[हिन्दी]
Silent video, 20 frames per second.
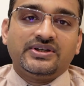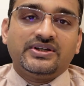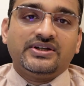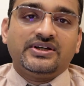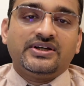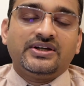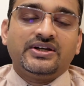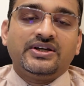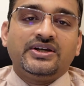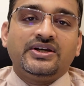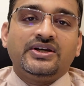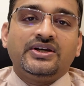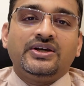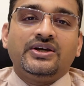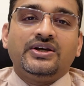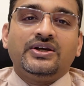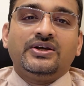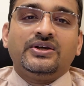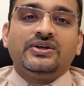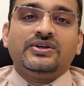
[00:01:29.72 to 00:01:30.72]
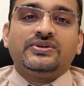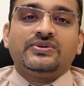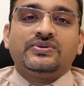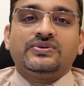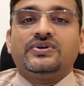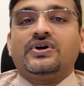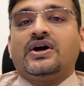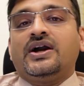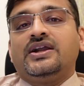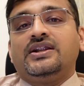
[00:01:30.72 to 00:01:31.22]
है सो so,
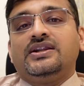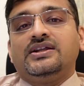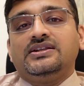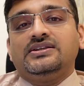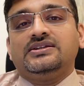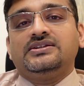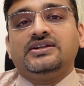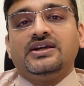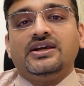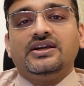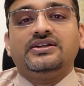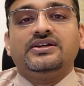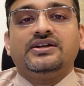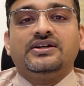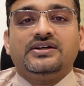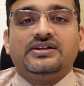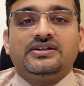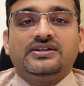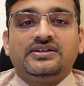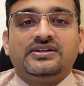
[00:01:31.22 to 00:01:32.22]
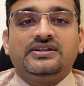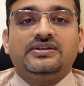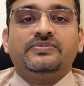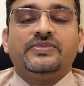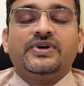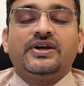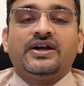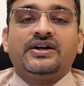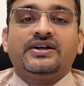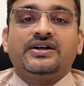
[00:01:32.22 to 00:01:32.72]
जो आइडियल स्टेज है
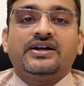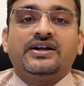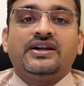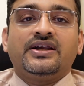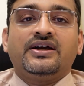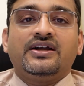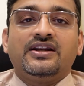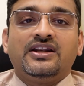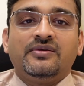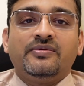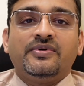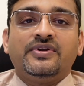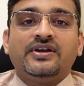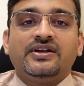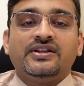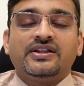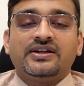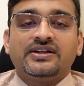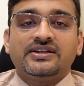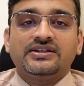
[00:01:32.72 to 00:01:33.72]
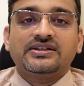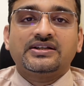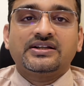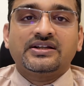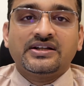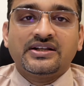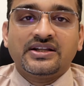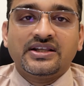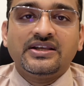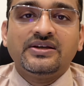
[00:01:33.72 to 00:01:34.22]
जिसमें कैटरेक्ट निकालने में ज़्यादा रिस्क
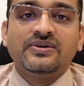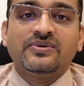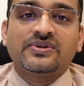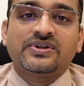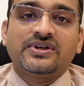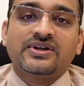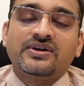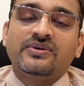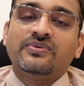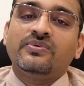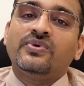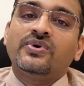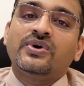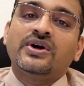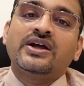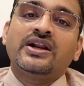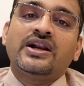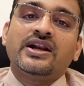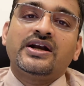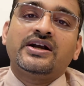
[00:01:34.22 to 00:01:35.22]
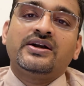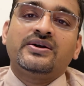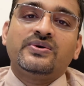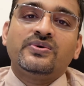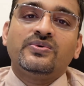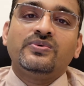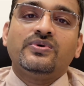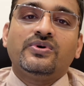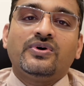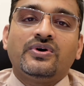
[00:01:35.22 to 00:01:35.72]
नहीं होता है वो ग्रेड
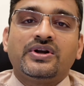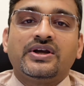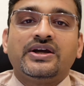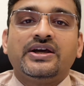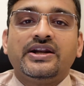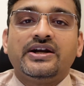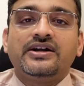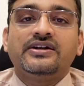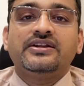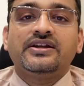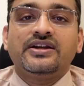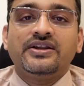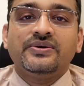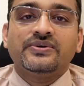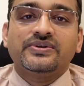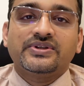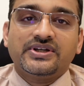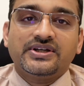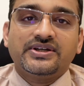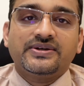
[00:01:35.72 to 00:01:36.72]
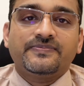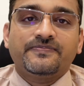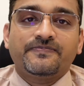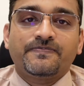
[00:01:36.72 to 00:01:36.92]
टू और ग्रेड थ्री होता है